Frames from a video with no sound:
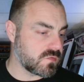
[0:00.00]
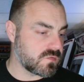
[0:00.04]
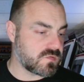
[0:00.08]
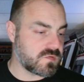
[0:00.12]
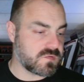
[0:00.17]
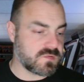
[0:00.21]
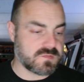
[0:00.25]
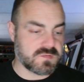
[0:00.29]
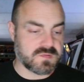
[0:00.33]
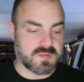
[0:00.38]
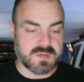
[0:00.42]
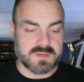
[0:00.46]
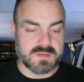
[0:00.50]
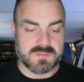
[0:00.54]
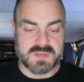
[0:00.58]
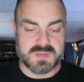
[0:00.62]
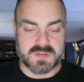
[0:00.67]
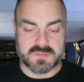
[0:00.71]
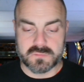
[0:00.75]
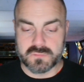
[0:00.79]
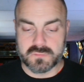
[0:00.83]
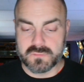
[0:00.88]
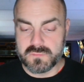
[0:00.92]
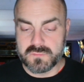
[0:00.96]

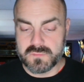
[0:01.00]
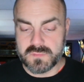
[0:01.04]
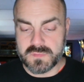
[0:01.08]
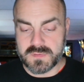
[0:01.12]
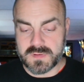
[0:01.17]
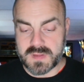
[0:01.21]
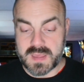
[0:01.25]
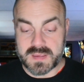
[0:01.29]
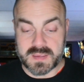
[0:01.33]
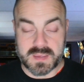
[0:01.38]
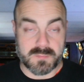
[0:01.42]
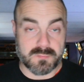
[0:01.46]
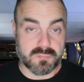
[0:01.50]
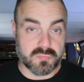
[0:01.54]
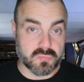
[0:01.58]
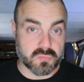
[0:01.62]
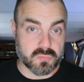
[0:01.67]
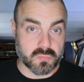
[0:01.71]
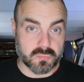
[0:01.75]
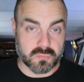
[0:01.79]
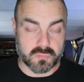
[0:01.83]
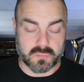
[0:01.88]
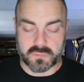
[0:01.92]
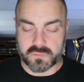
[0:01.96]
Seimitsu à
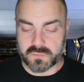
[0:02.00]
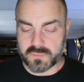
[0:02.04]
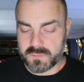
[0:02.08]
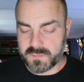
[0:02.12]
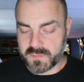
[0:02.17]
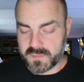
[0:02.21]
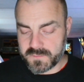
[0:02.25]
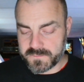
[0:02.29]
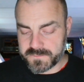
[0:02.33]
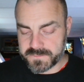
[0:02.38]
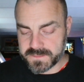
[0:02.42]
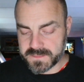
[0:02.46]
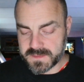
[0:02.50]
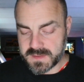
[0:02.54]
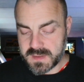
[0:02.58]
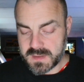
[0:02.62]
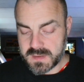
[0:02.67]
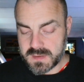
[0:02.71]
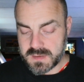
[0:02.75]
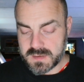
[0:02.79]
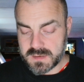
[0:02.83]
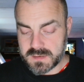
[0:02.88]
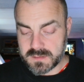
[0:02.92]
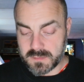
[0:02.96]
capuchon justement,
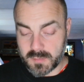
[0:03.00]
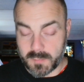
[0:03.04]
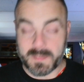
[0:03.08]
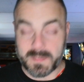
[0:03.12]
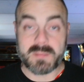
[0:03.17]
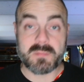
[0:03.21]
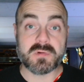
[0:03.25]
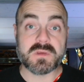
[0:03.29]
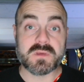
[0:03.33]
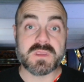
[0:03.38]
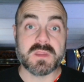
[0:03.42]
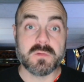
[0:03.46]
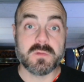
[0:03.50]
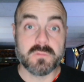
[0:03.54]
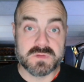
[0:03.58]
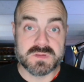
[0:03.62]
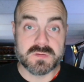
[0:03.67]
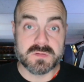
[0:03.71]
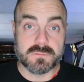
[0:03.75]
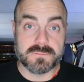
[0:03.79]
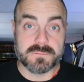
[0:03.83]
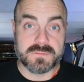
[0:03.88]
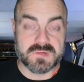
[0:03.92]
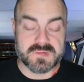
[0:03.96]
normalement il y a un
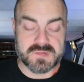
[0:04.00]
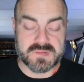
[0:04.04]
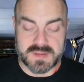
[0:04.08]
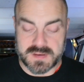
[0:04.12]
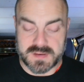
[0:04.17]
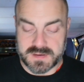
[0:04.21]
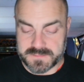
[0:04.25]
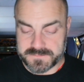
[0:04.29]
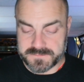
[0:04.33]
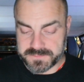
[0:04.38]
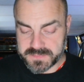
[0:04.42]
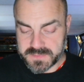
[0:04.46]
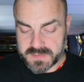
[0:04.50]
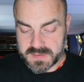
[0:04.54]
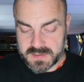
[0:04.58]
outil officiel.